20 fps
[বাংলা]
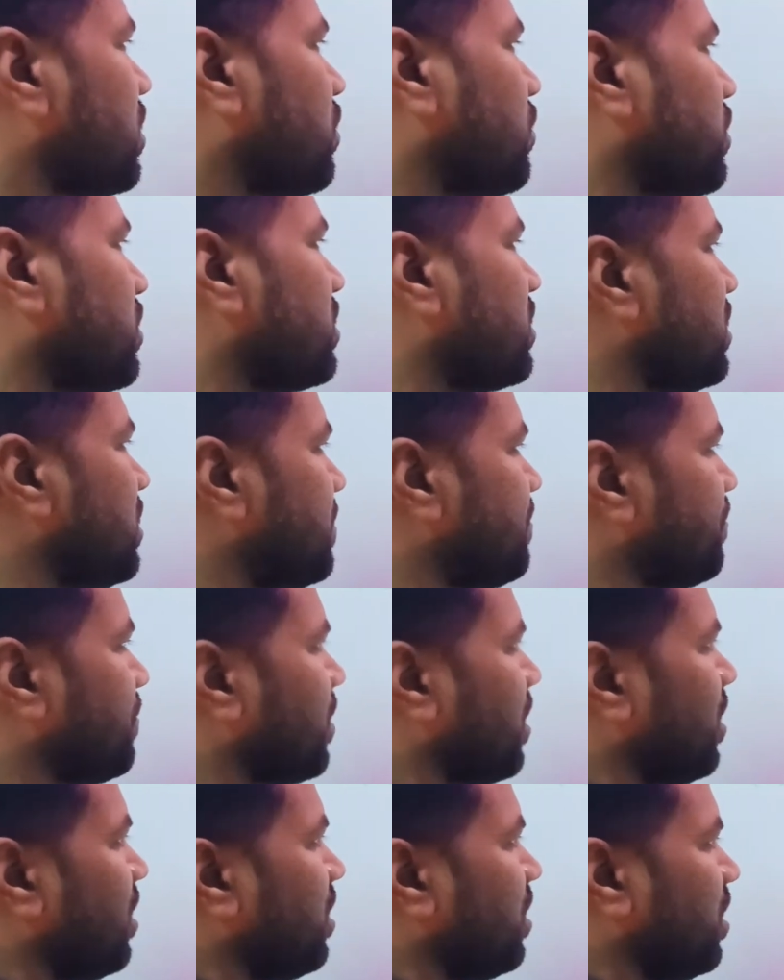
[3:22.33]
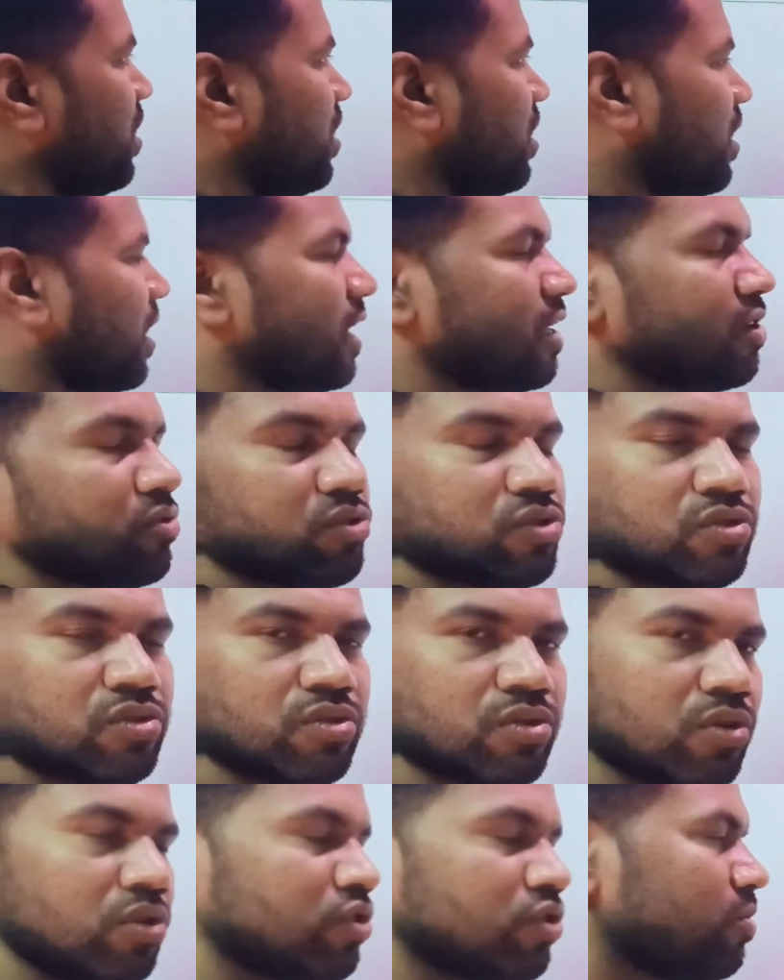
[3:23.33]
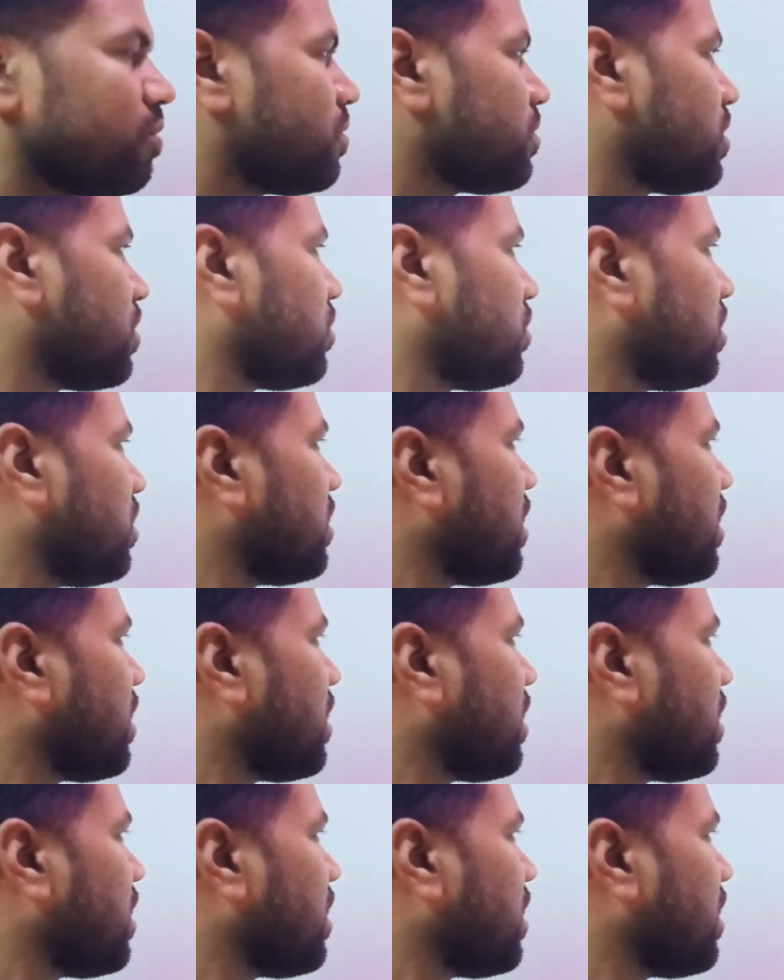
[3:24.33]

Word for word: রয়েছে আইনগত ব্যবস্থা অর্থাৎ